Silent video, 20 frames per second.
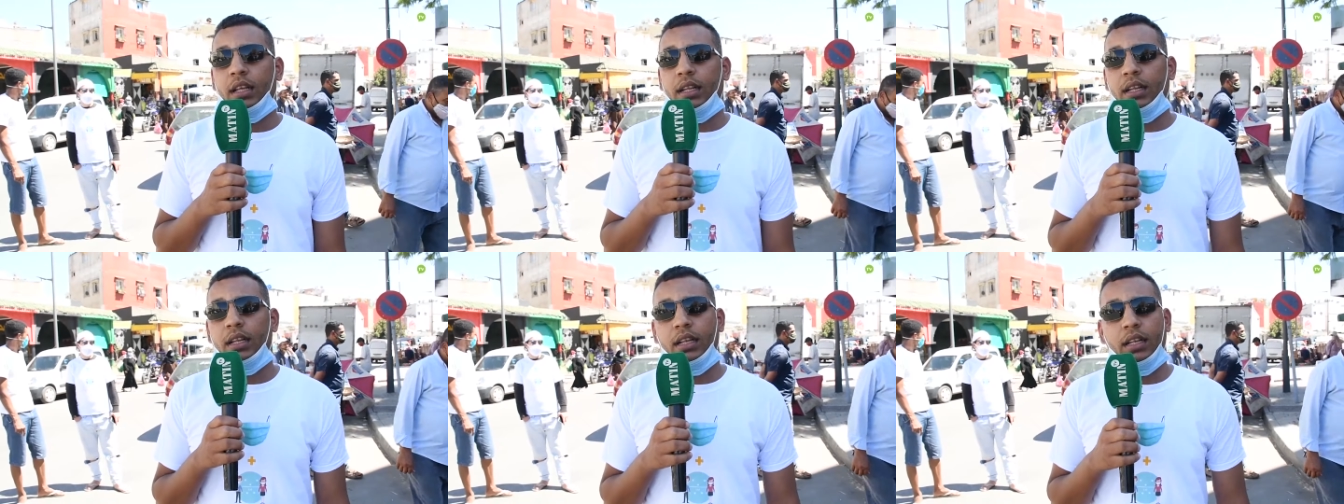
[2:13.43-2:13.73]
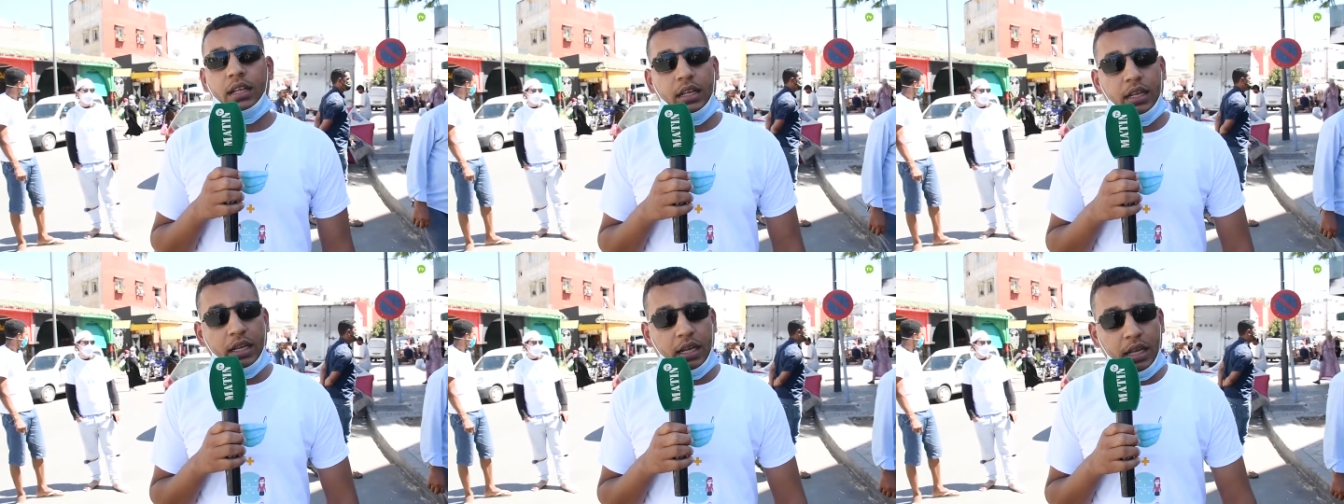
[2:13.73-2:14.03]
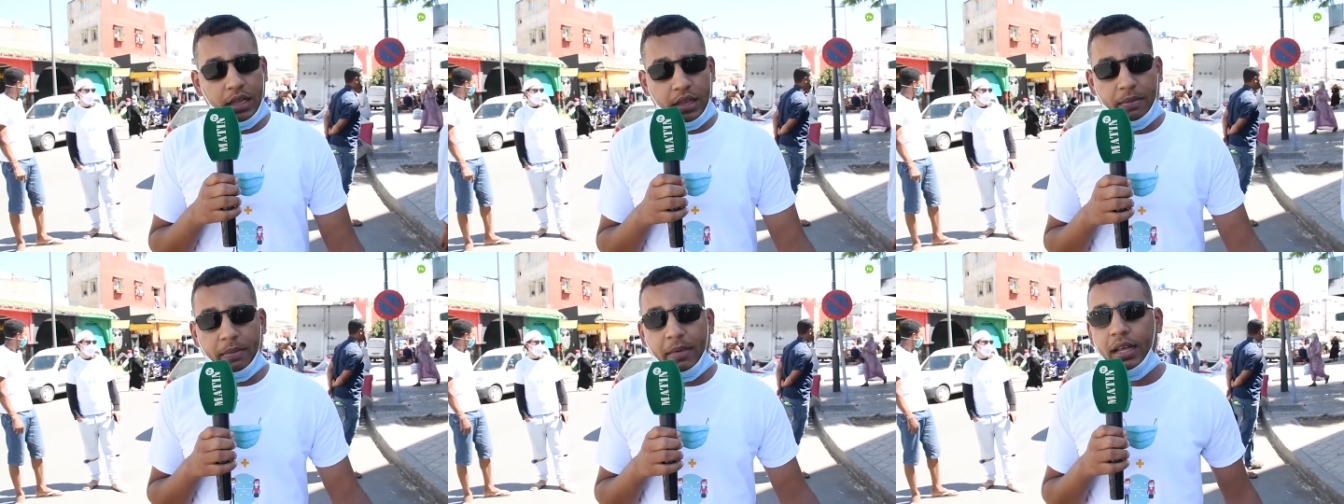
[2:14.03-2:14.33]

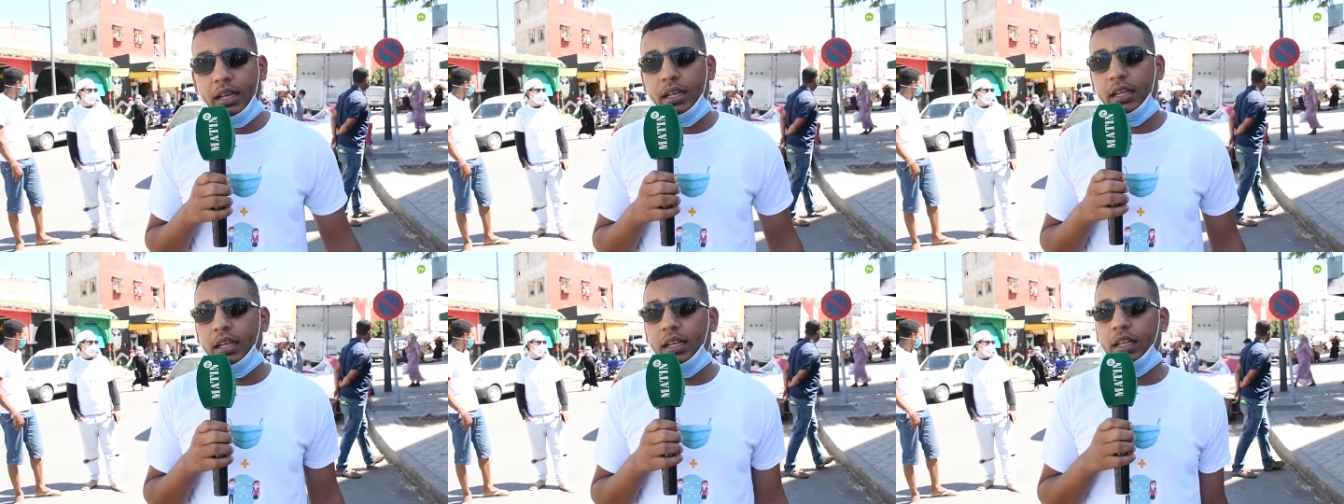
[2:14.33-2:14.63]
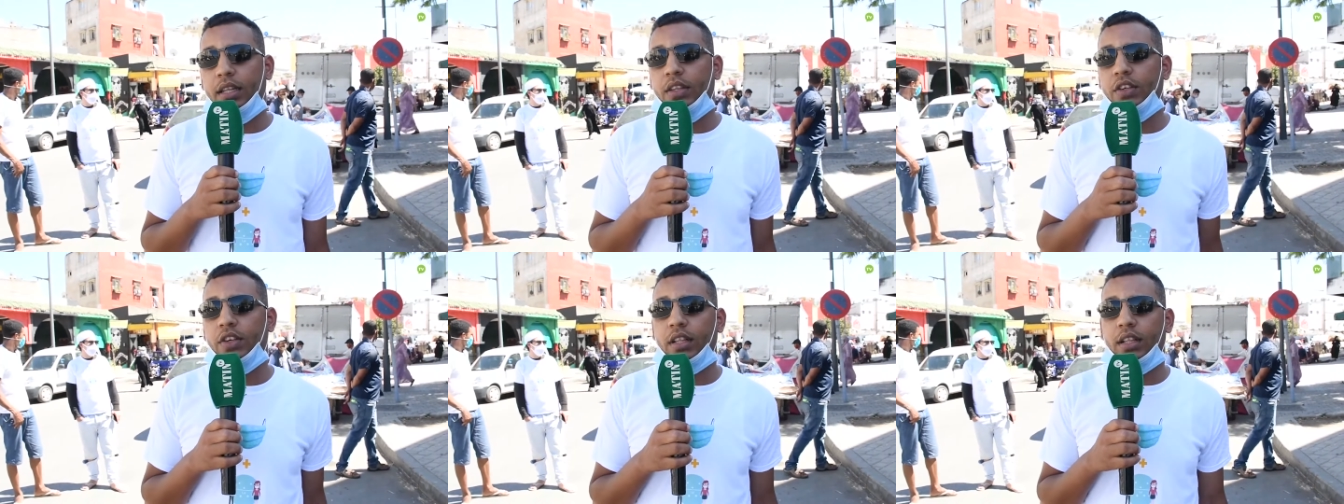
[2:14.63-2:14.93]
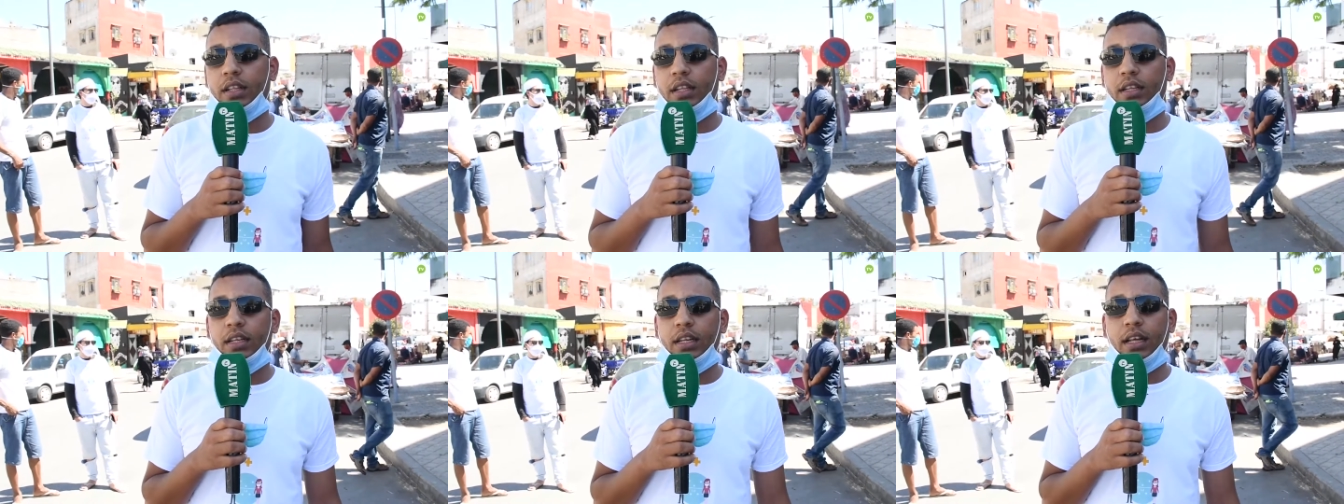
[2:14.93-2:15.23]
الازمه اللي
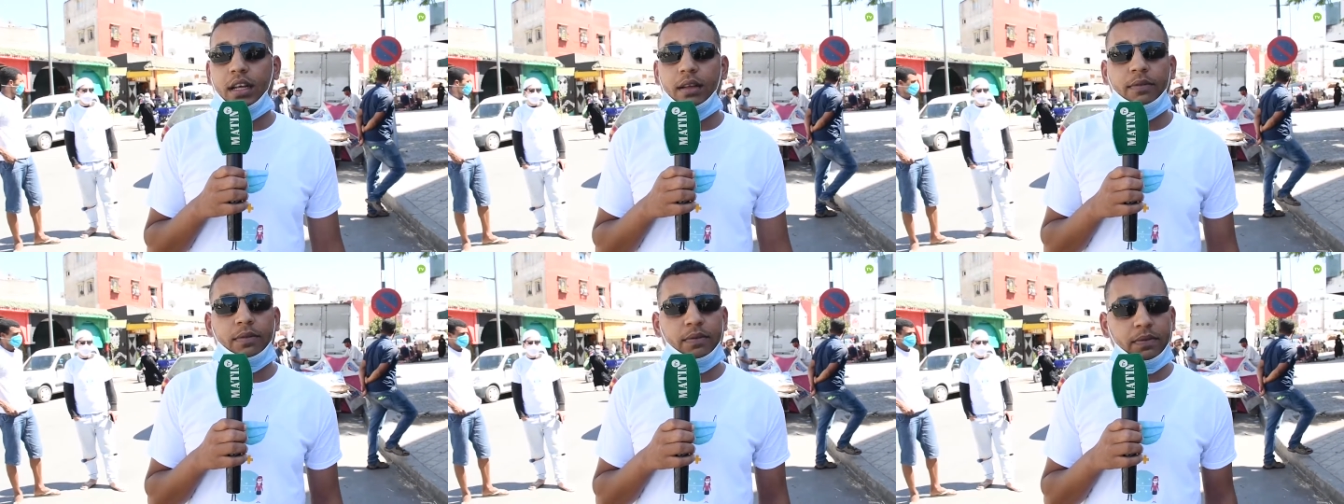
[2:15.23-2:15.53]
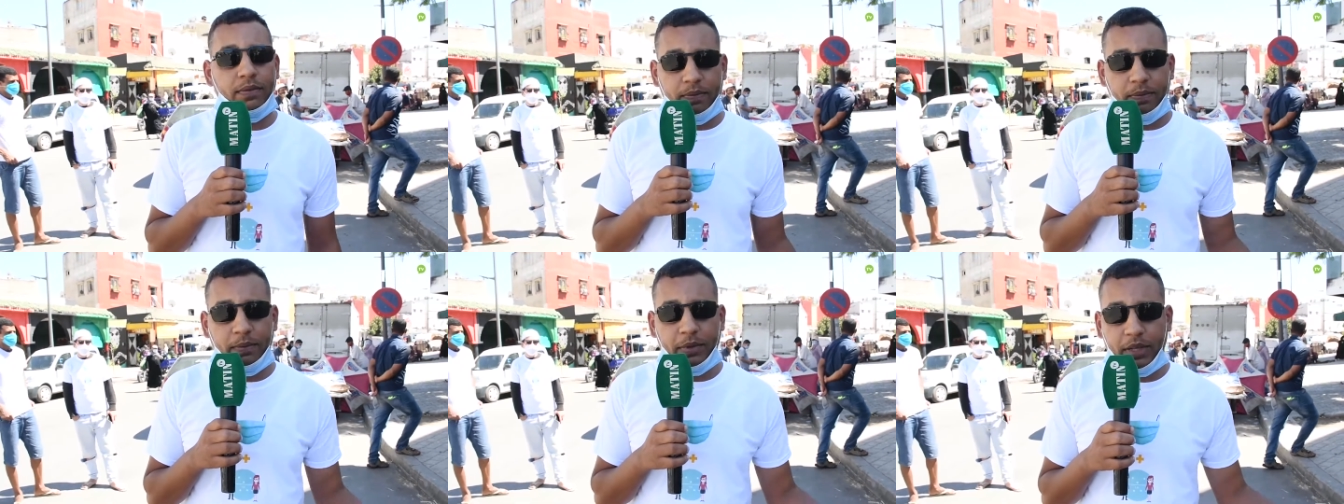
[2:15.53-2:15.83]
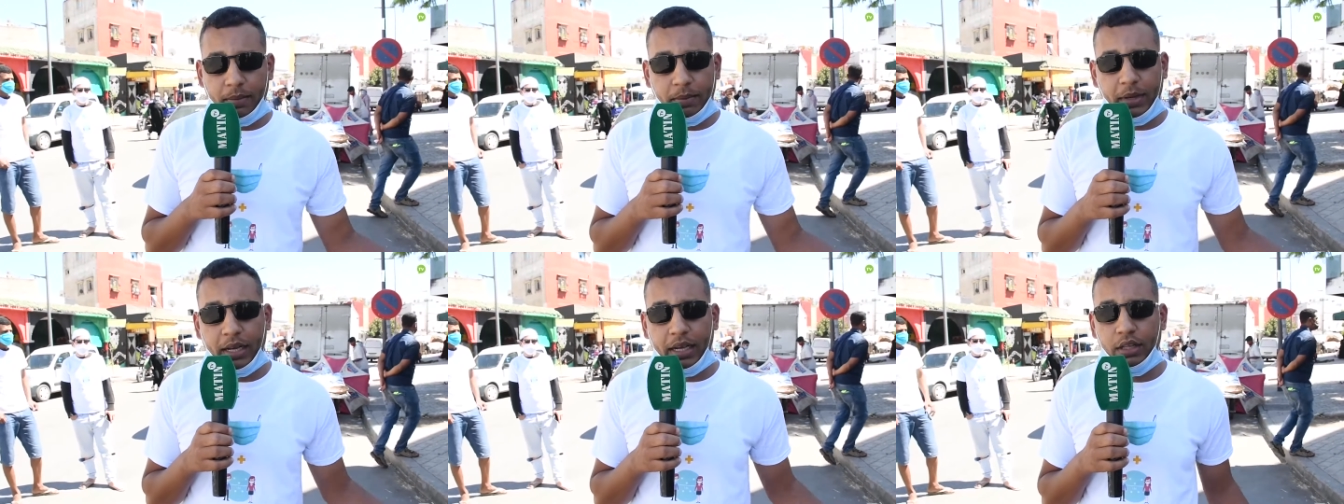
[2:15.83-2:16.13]
جات لنا
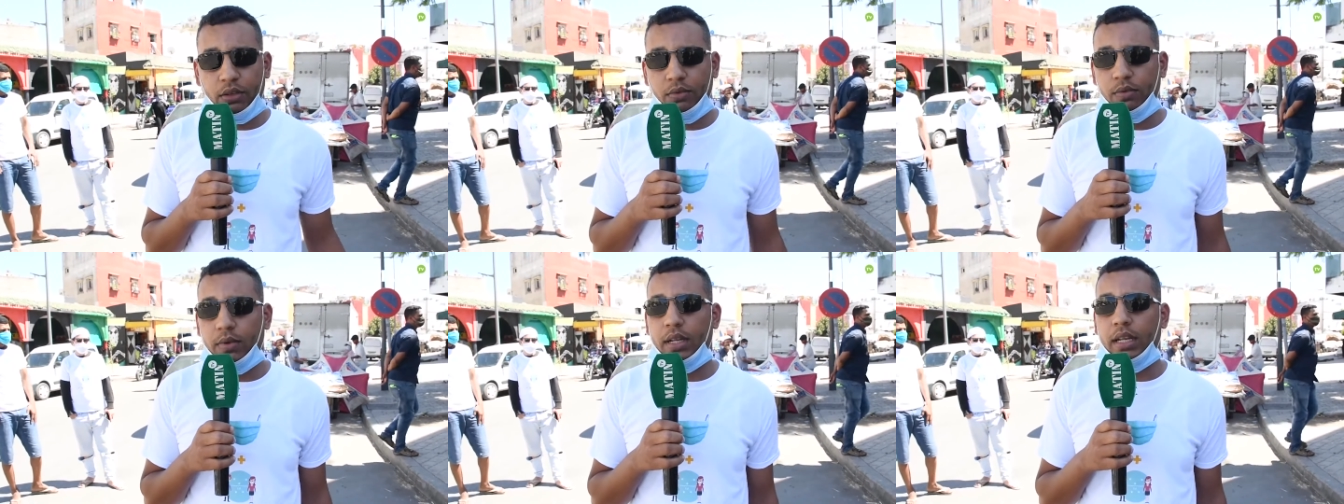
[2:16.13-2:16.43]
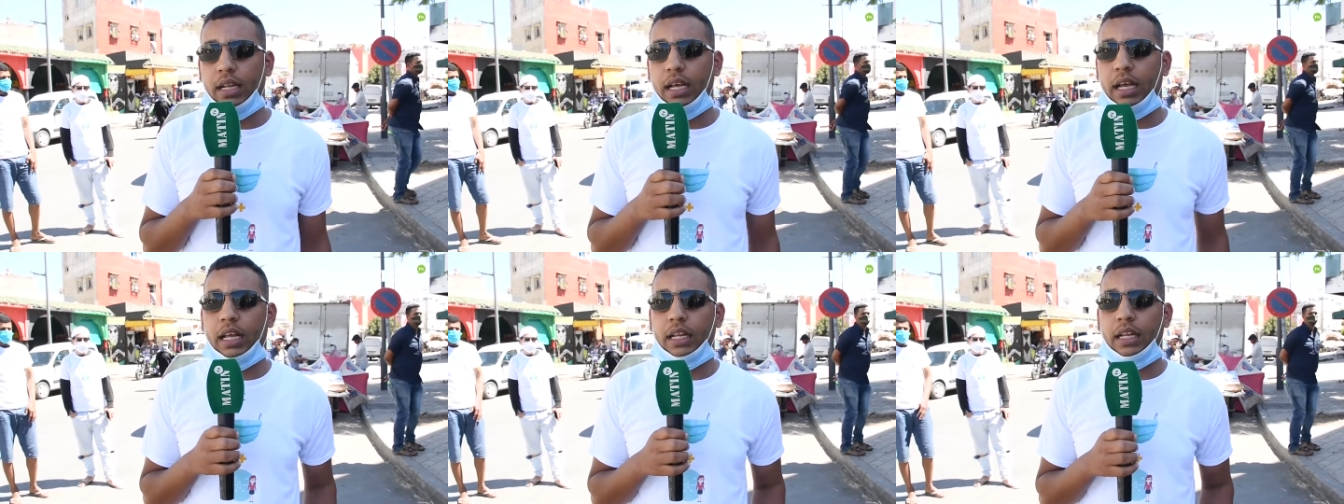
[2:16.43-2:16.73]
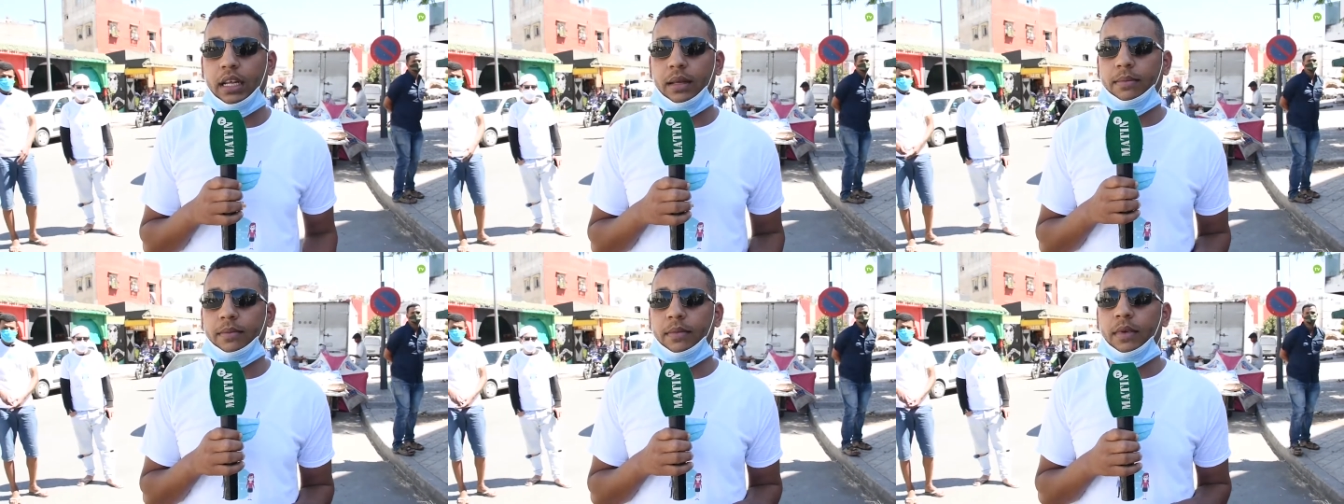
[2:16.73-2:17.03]
كباقي دول
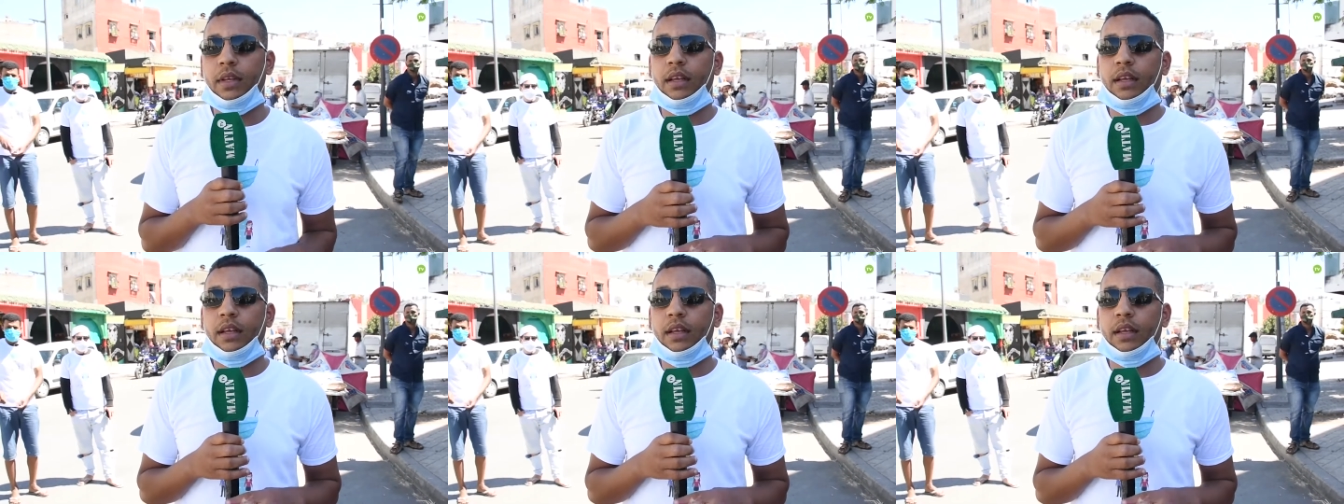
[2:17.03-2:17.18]
العالم